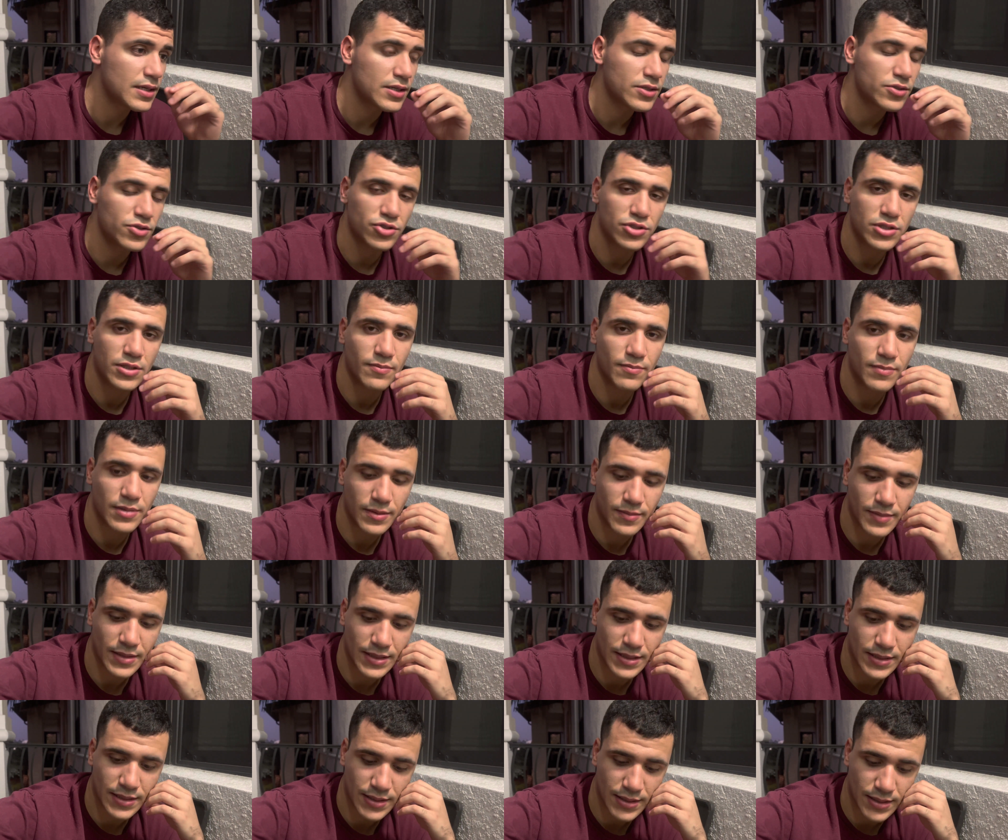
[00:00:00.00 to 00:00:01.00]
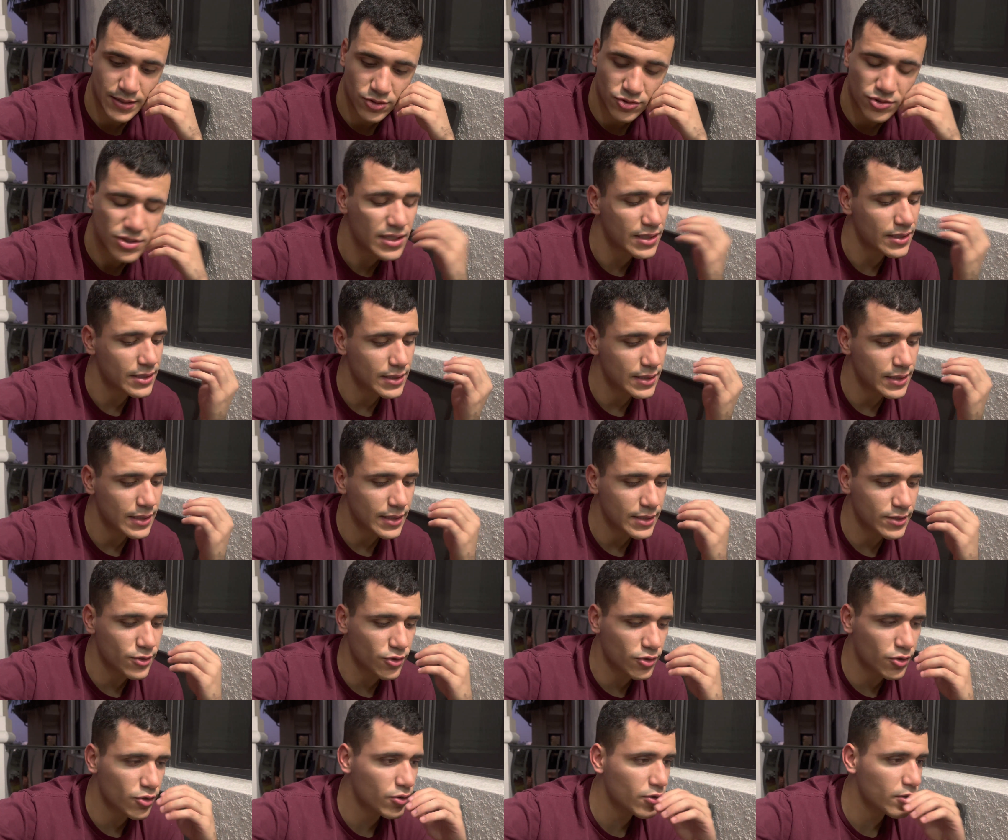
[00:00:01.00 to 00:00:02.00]
Yo simplemente, no sé,
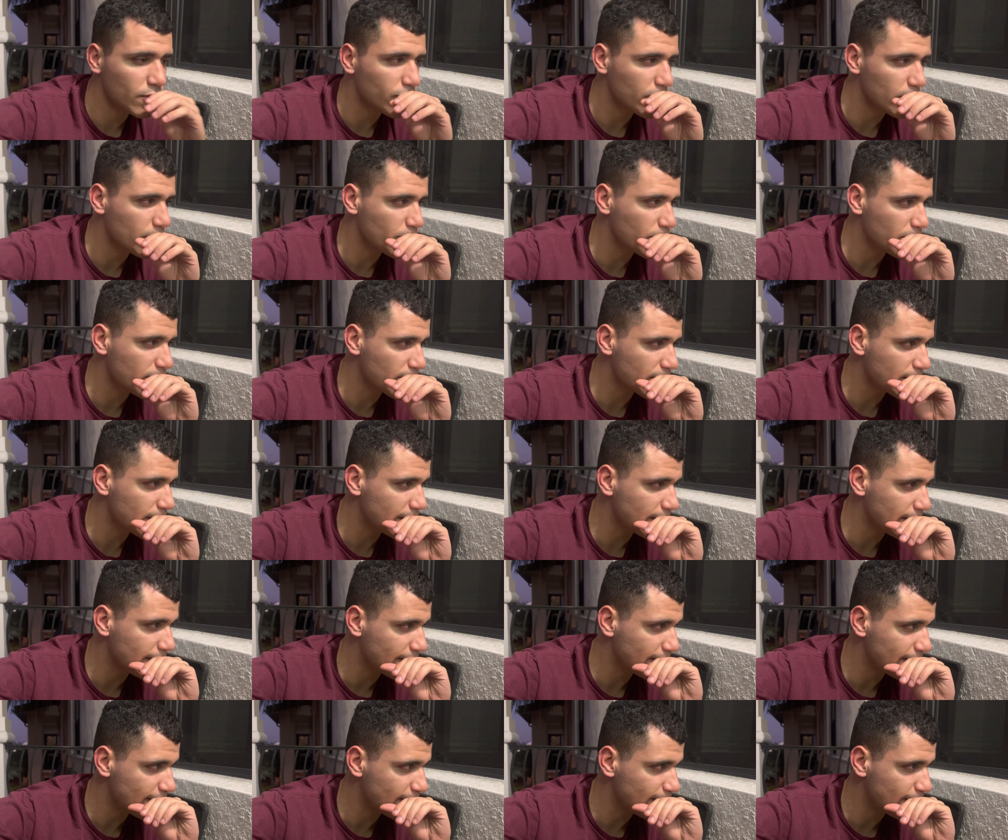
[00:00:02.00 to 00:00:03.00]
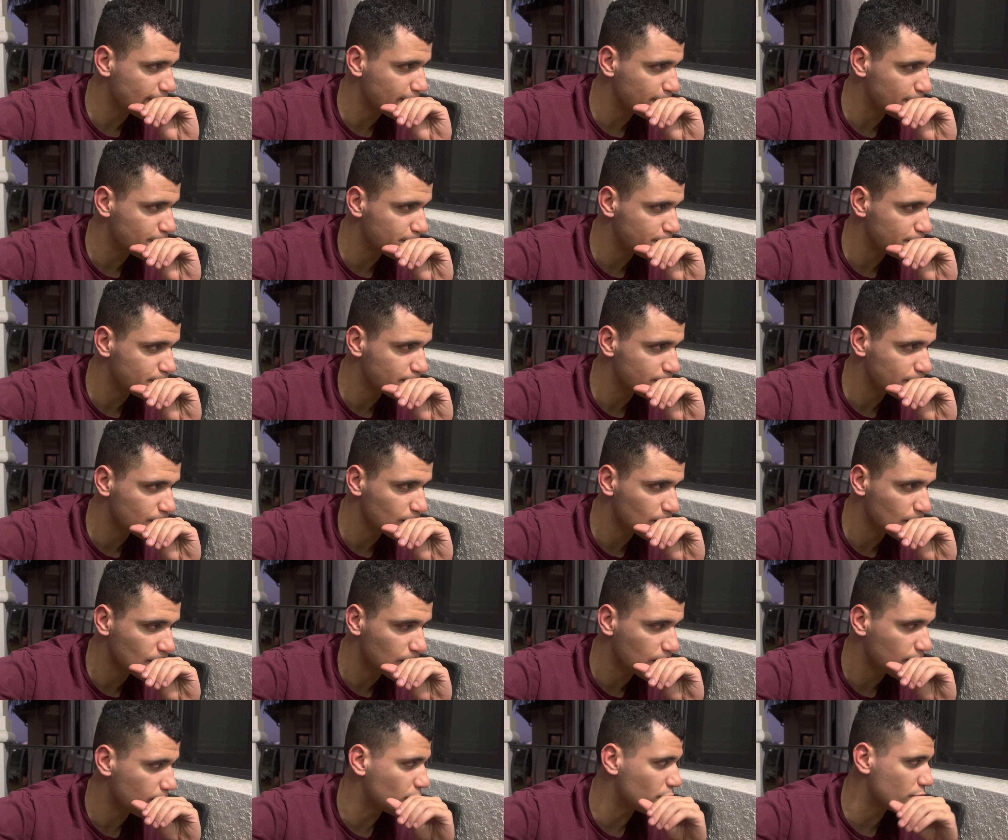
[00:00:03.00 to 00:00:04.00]
yo creo que fue porque
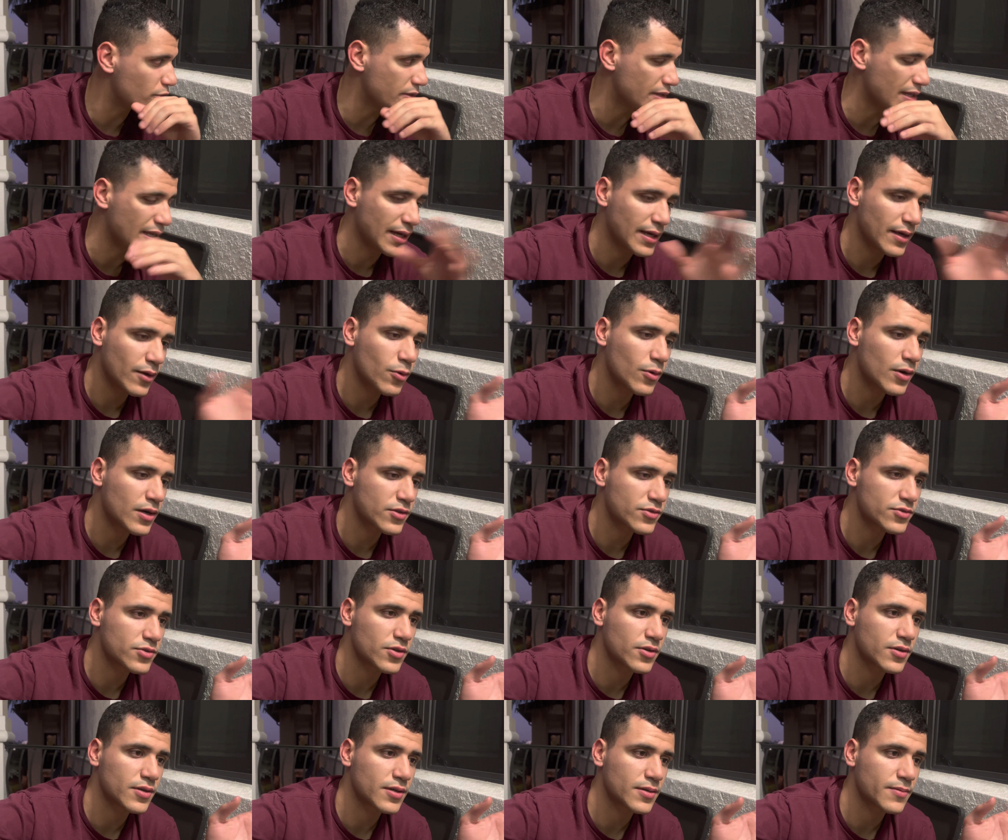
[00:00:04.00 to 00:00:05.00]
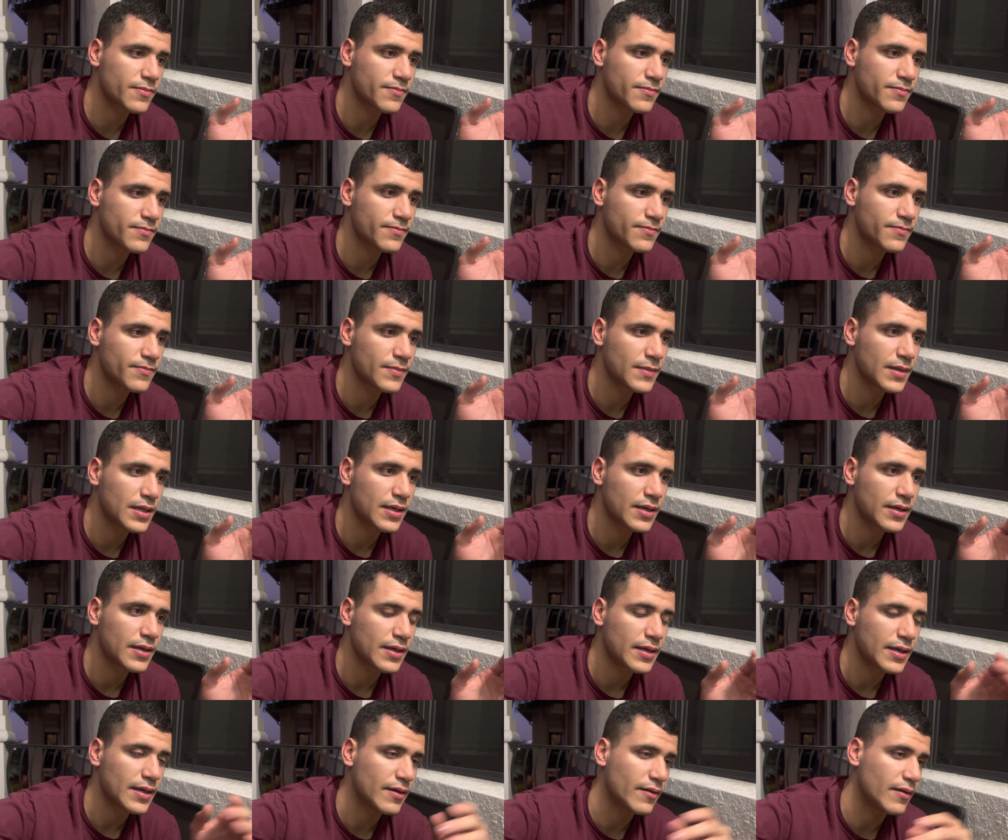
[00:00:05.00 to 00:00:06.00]
como dejé de jugar soccer
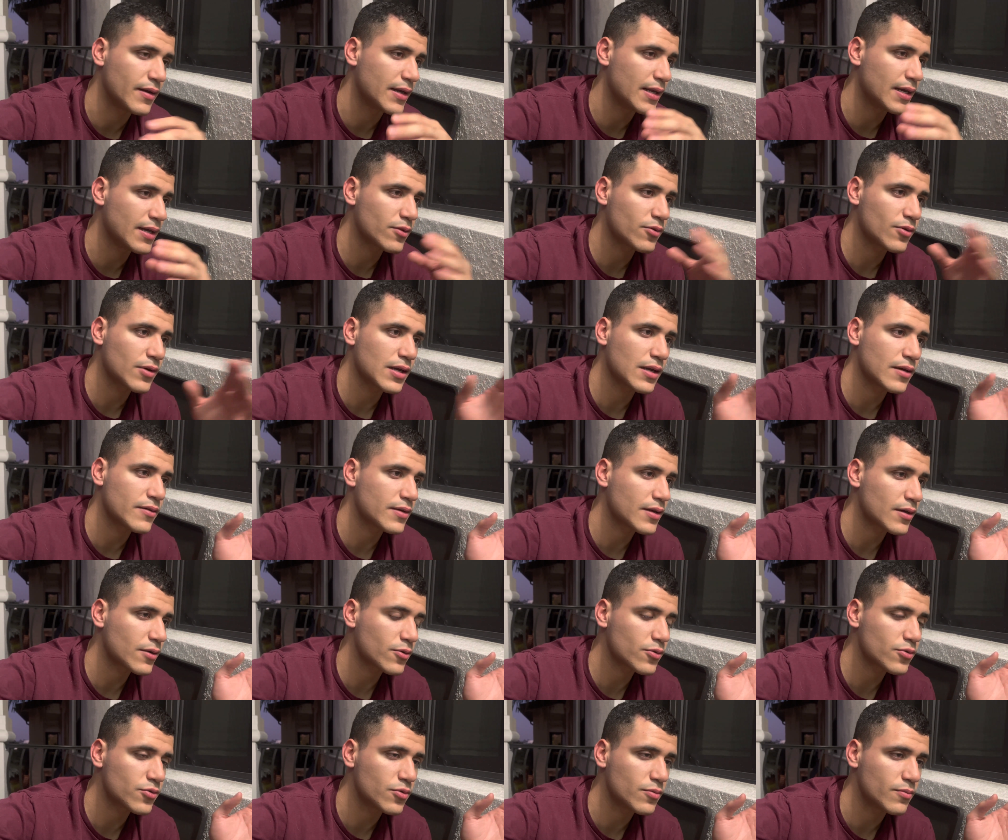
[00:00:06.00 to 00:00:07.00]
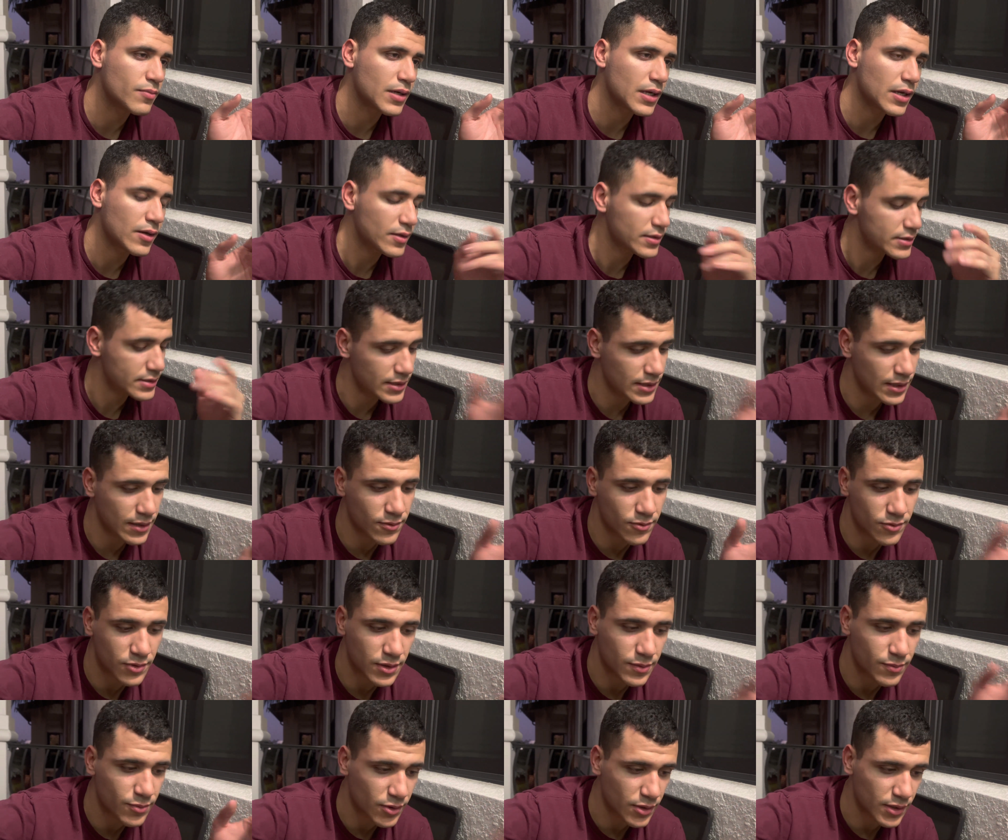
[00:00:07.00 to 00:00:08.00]
y venía toda la vida acostumbrado a hacer algún
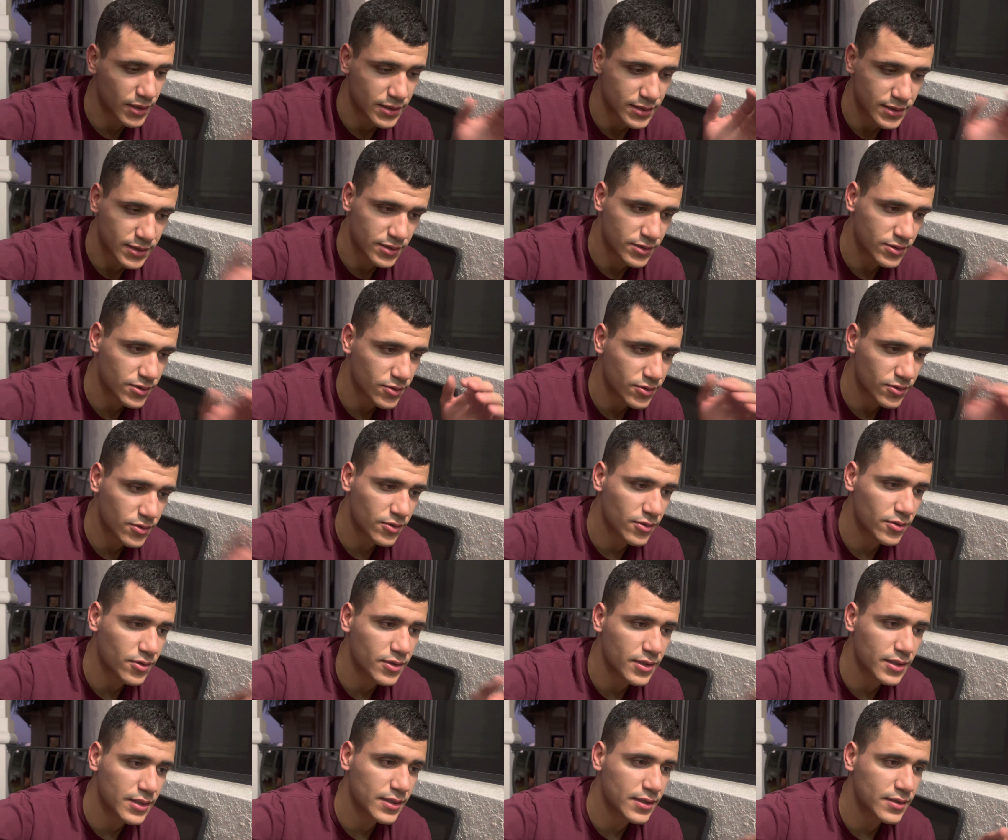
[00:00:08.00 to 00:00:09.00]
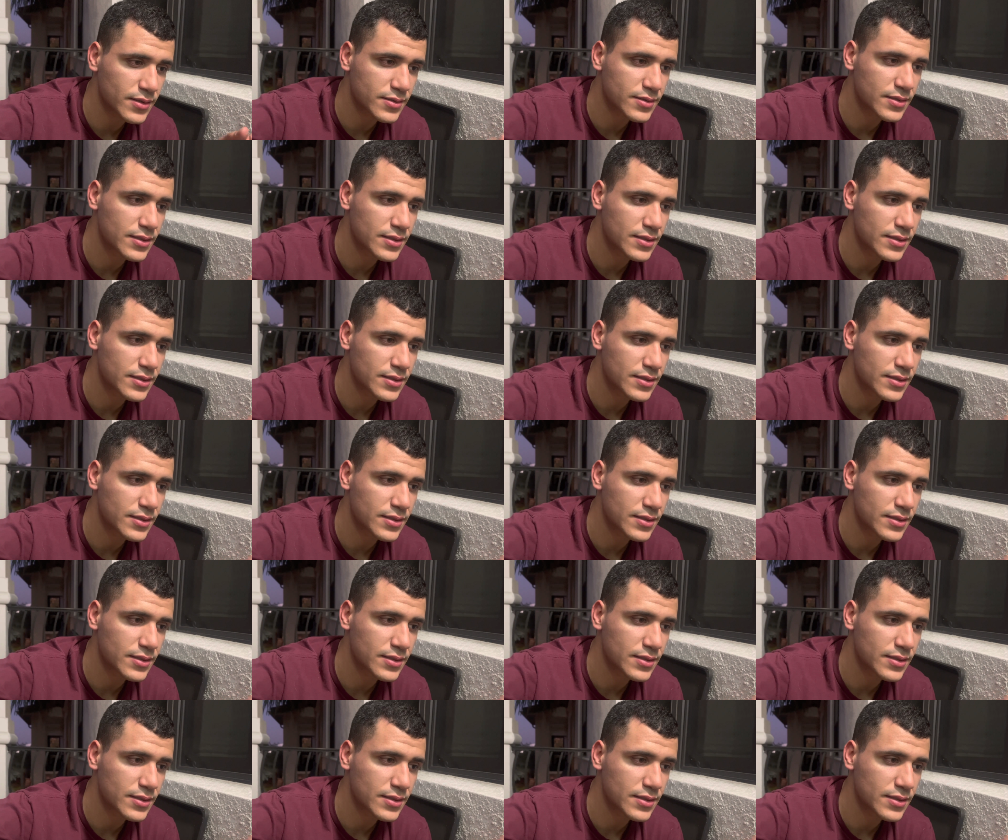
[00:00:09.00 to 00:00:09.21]
tipo de ejercicio todos los días,